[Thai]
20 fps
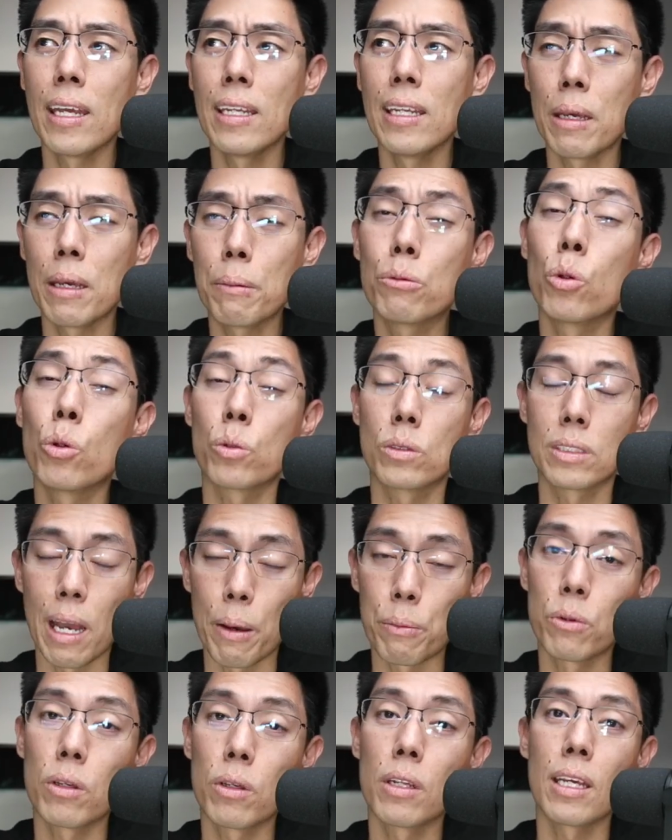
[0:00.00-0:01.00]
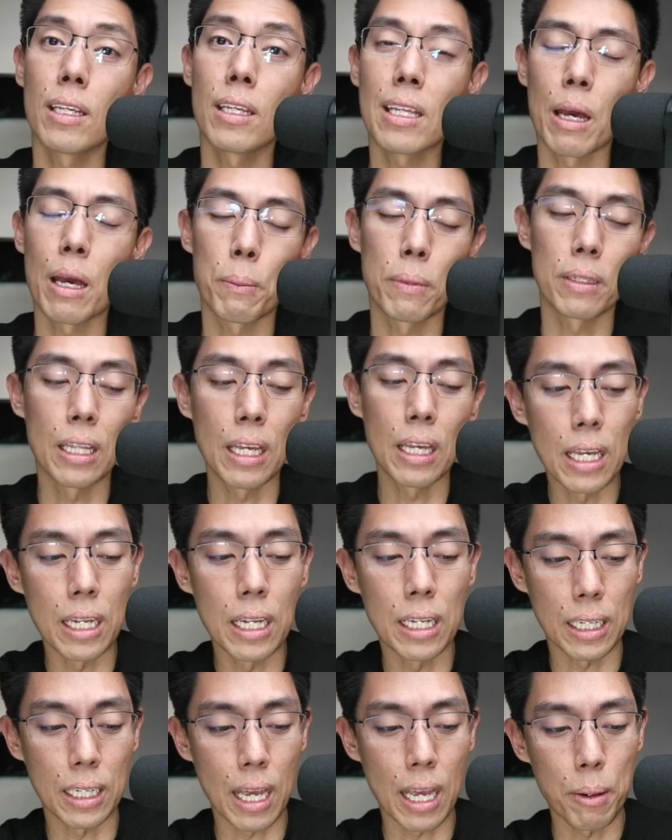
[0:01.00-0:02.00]
เดฟถูกจับด้วยนะที่ต่างประเทศ
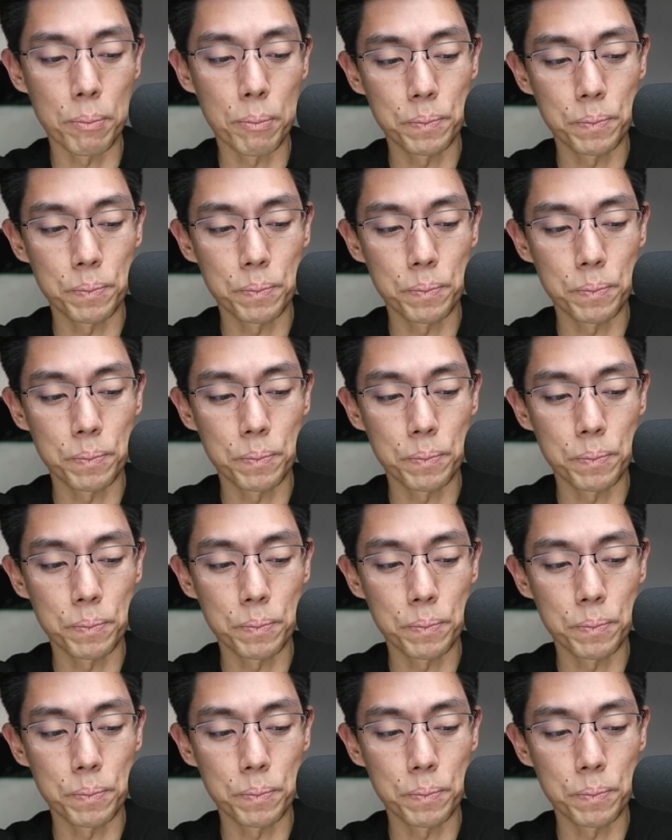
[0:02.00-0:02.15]
นะครับ